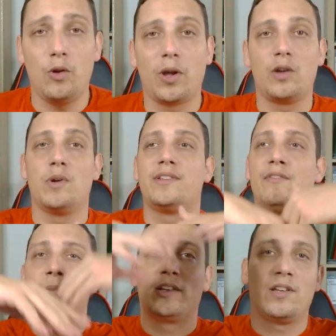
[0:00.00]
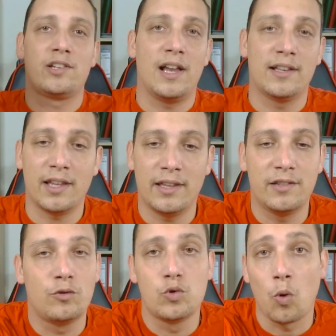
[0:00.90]
le Rayquaza Max
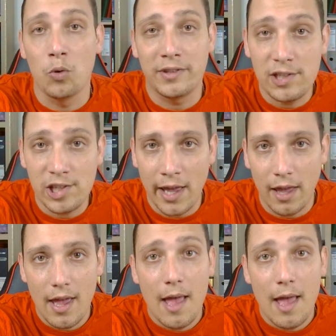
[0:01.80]
Alternative toujours aussi cher,